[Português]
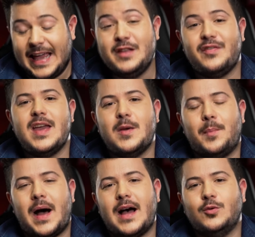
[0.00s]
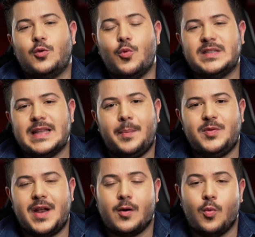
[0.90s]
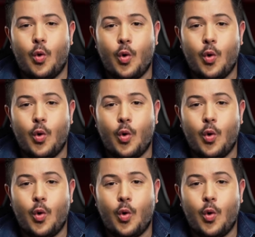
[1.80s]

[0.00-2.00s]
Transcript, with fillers: Ele vem equipado com o Snapdragon